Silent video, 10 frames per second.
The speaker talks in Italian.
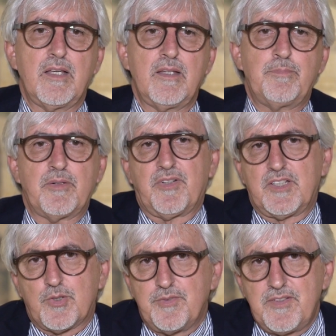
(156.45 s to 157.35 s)
eh, il
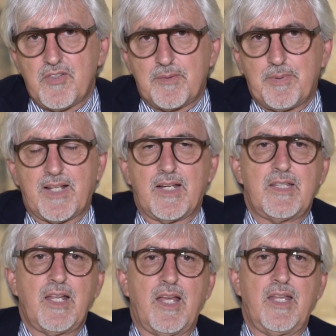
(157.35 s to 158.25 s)
preferisco vivere per
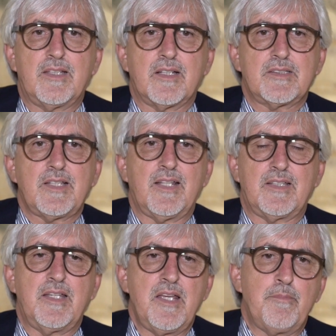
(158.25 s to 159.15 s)
carità, è interessante,